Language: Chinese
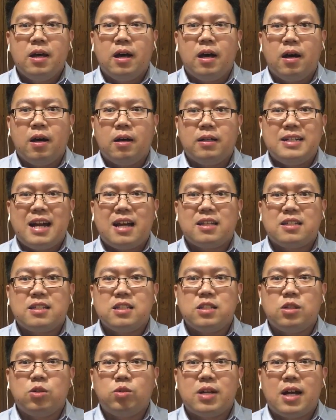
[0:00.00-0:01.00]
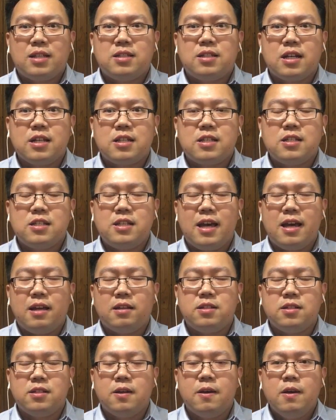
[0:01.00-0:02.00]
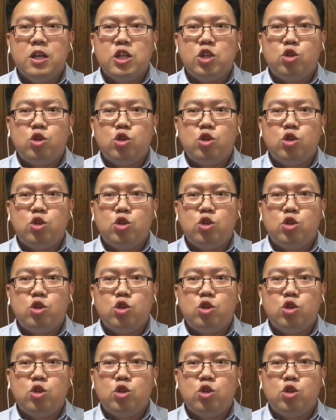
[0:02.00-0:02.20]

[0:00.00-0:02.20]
呃，让试图让这个事件是